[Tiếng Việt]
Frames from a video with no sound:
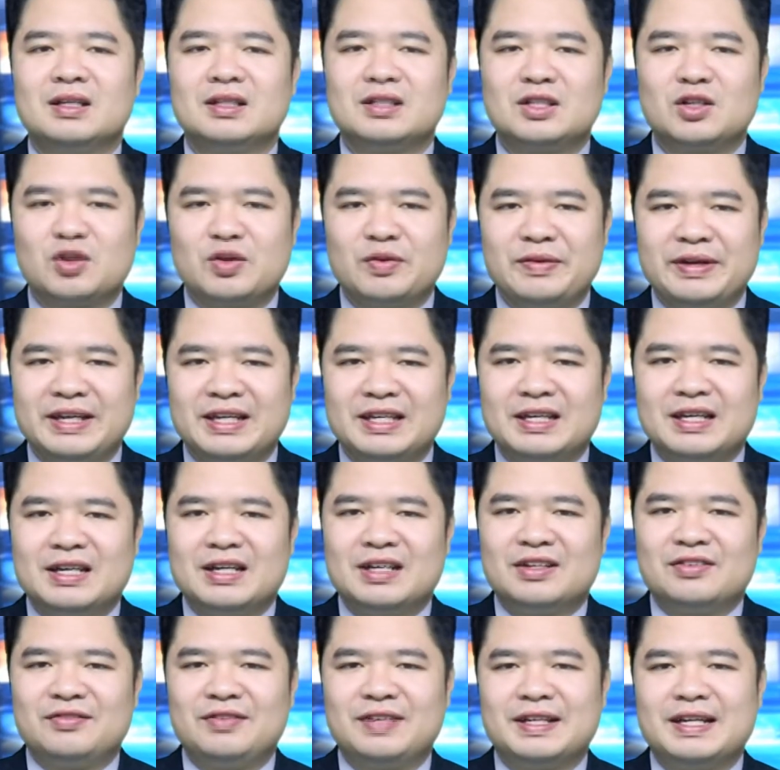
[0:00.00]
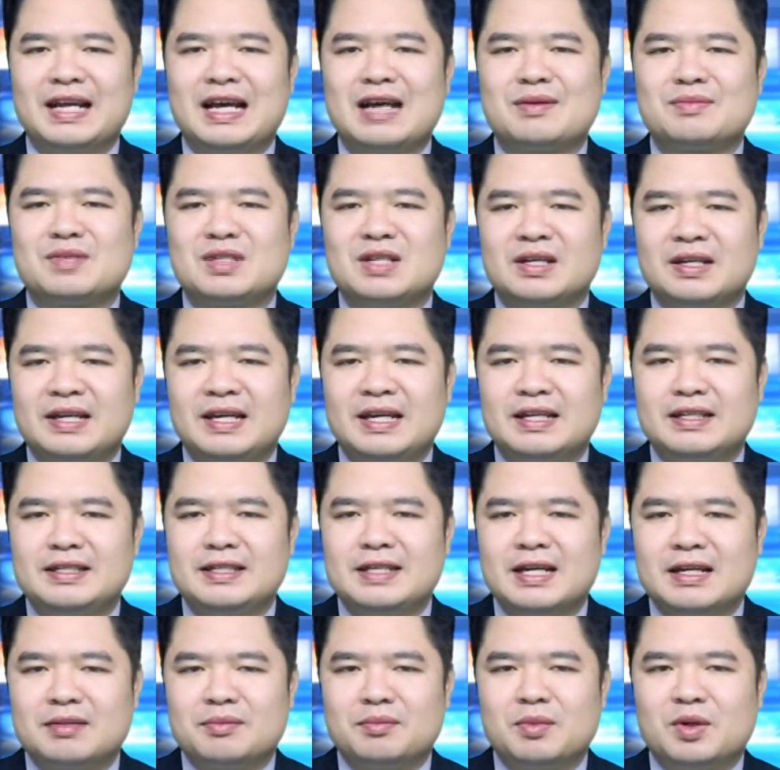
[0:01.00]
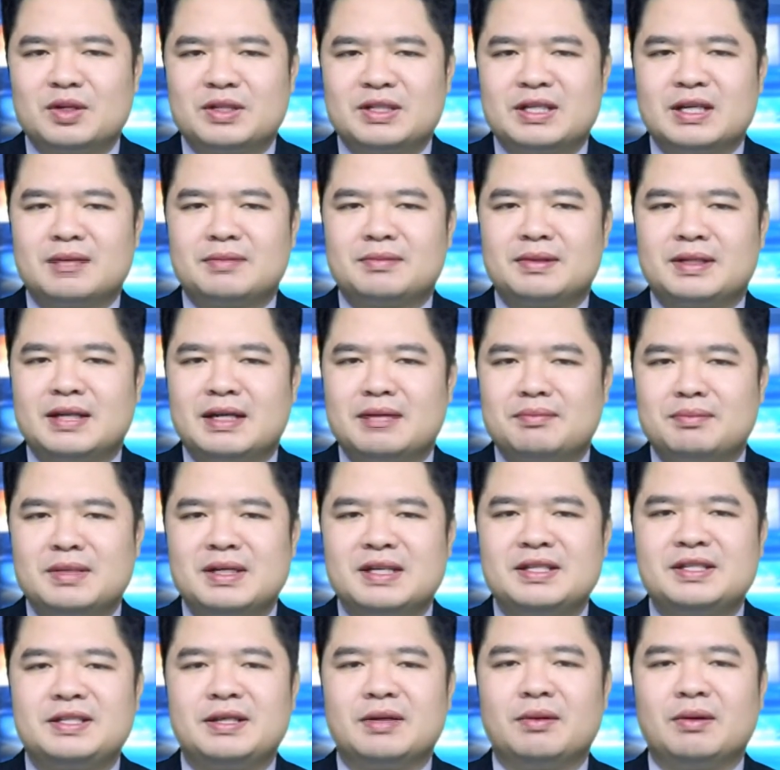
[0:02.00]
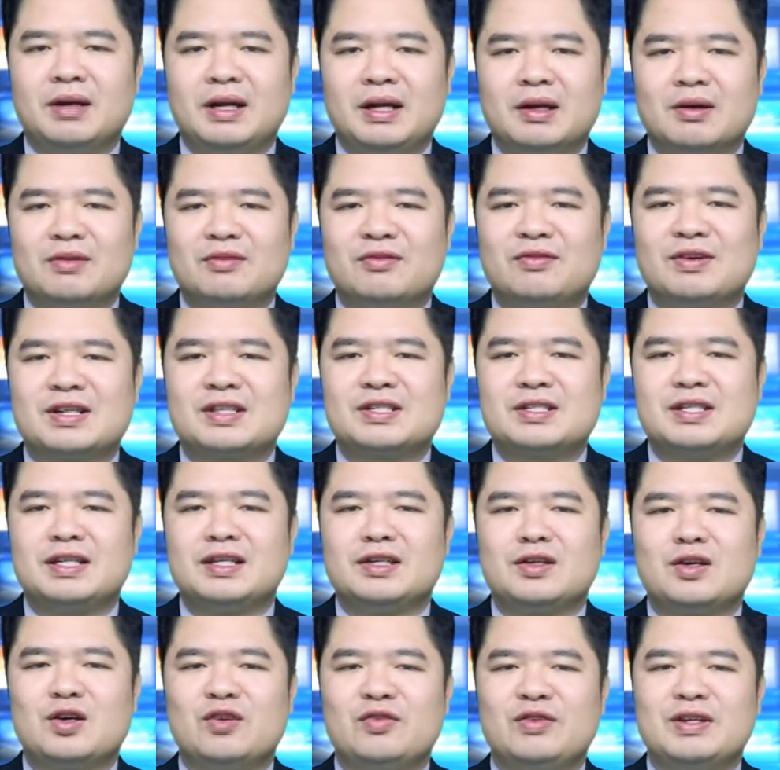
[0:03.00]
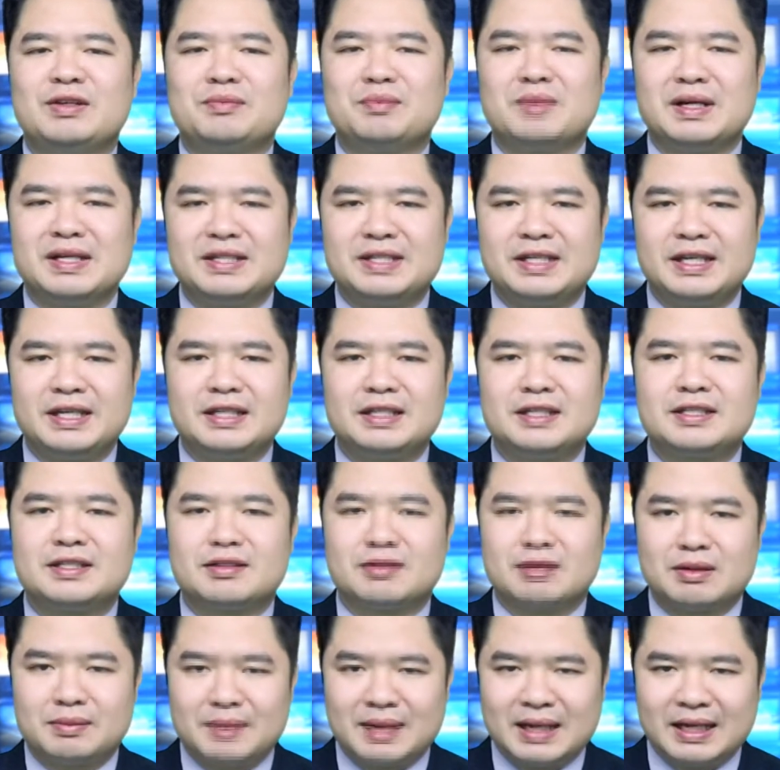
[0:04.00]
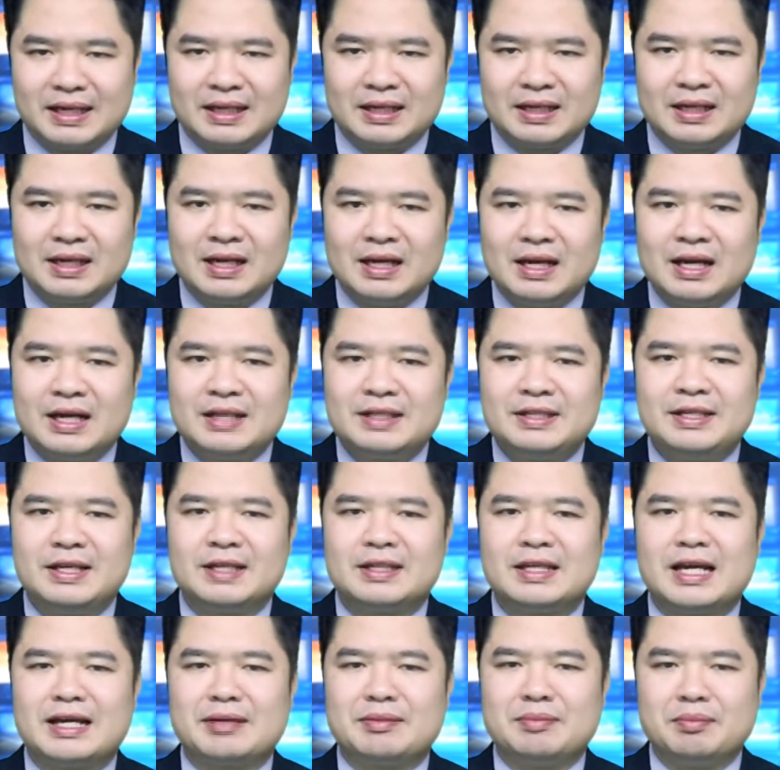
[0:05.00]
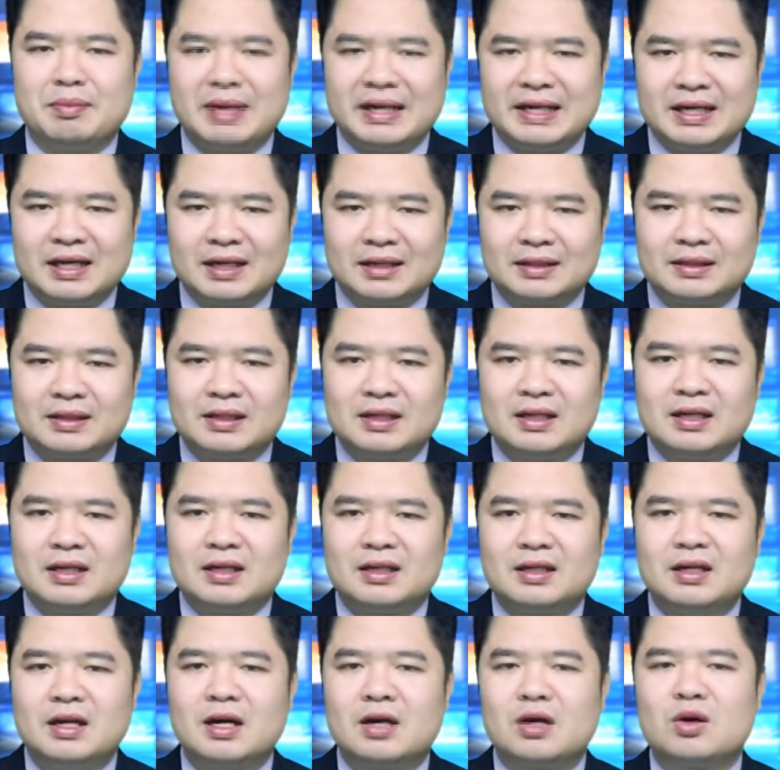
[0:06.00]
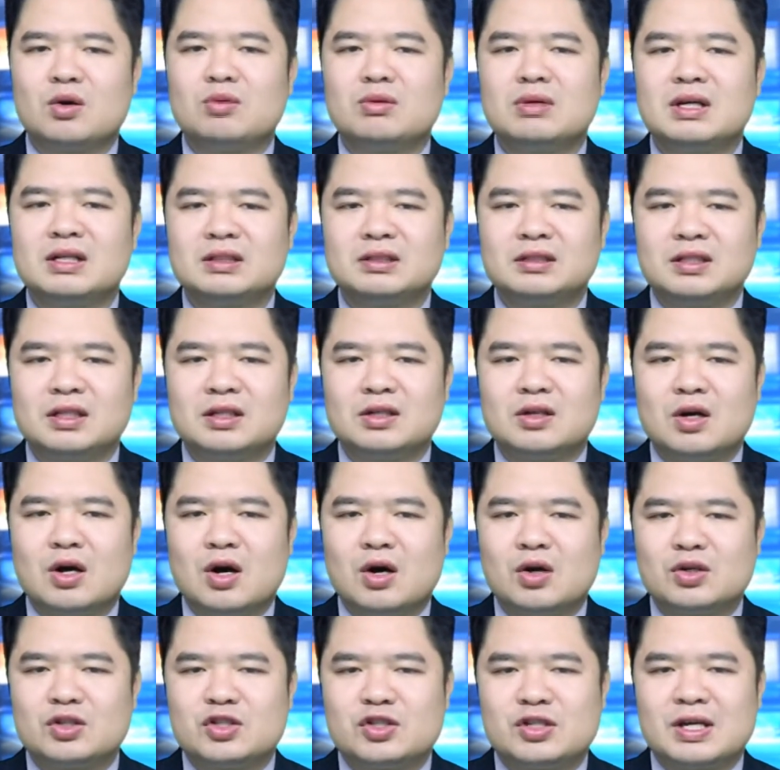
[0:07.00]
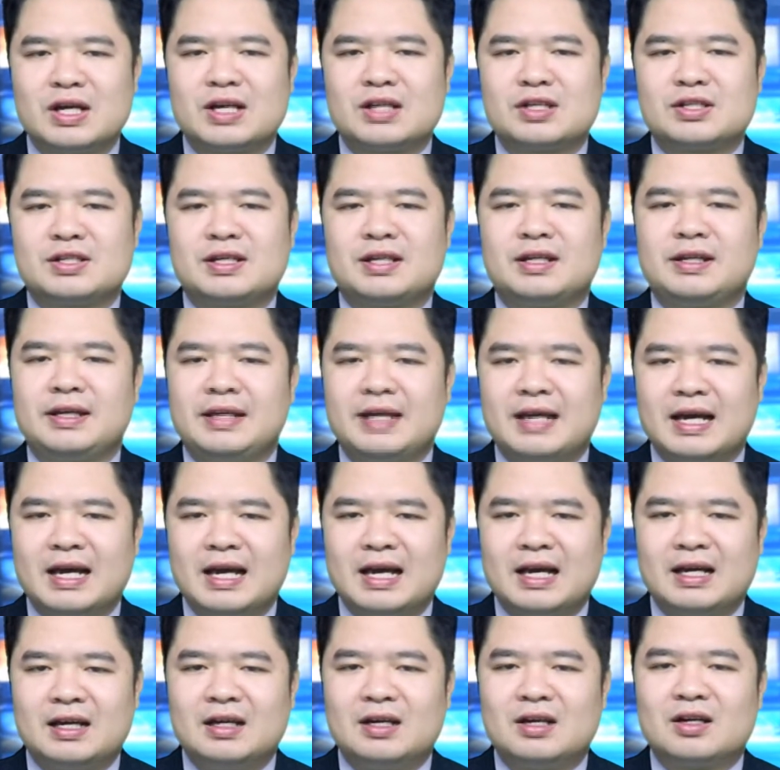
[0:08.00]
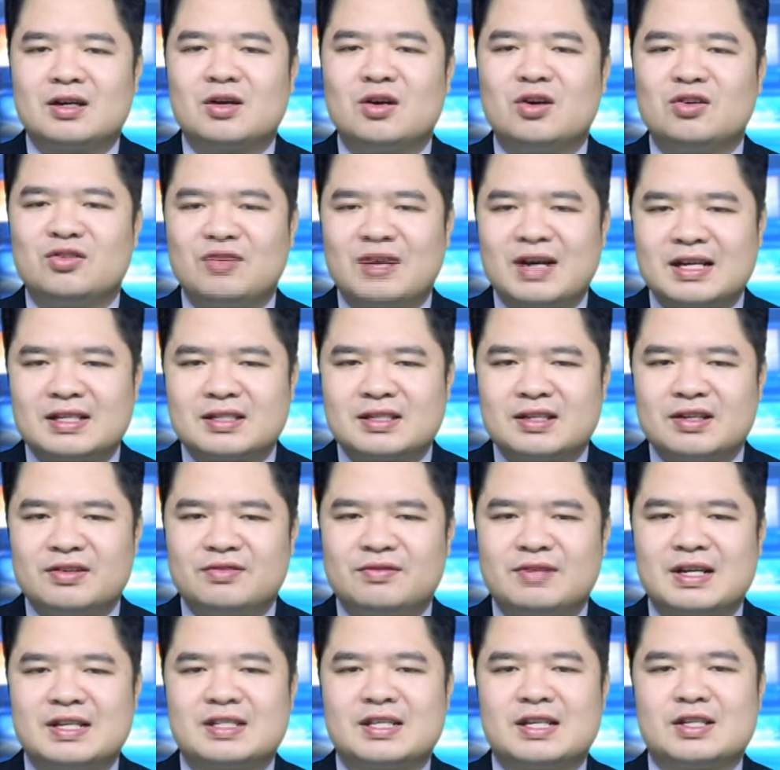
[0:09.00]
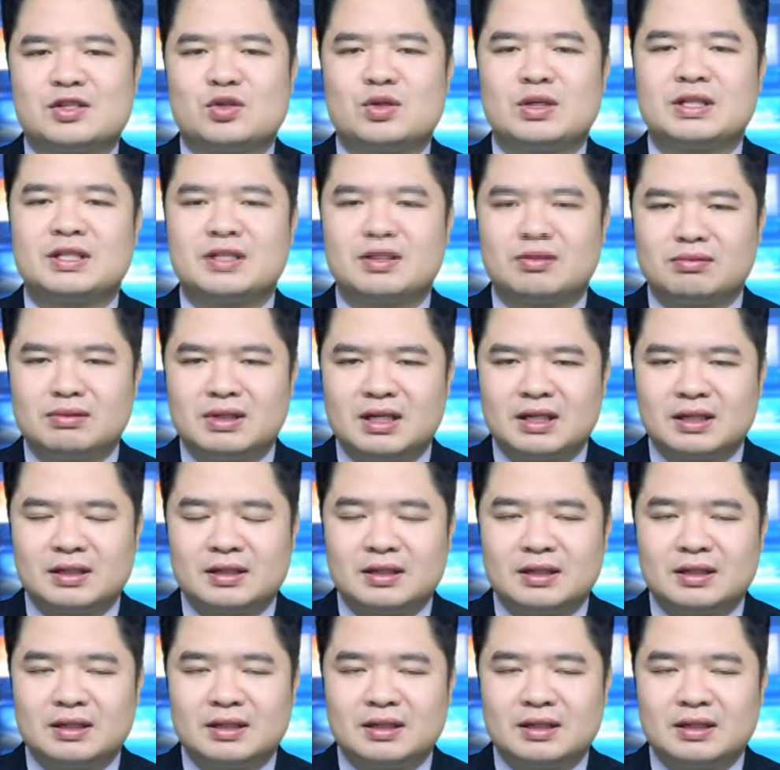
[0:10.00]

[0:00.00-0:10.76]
Thưa quý vị, Việt Nam dự kiến nhận 150 triệu liều vaccine COVID-19 trong năm nay, chia thành 7 đợt, được cung ứng từ AstraZeneca, COVAX và sản xuất trong nước.